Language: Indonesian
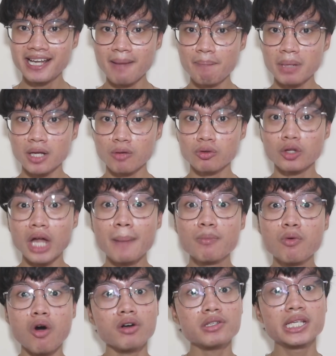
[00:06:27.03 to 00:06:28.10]
dia perlu
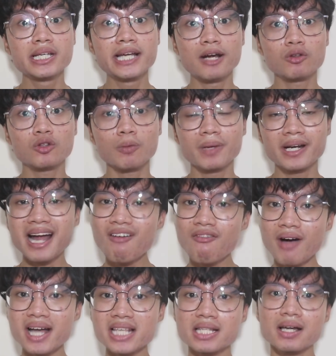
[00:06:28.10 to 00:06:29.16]
tabung oksigen untuk
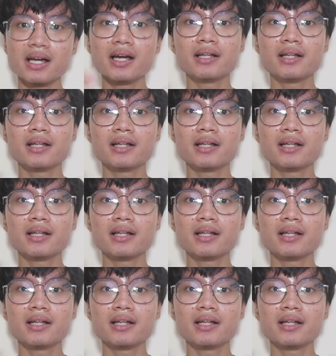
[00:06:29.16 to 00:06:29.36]
bernafas,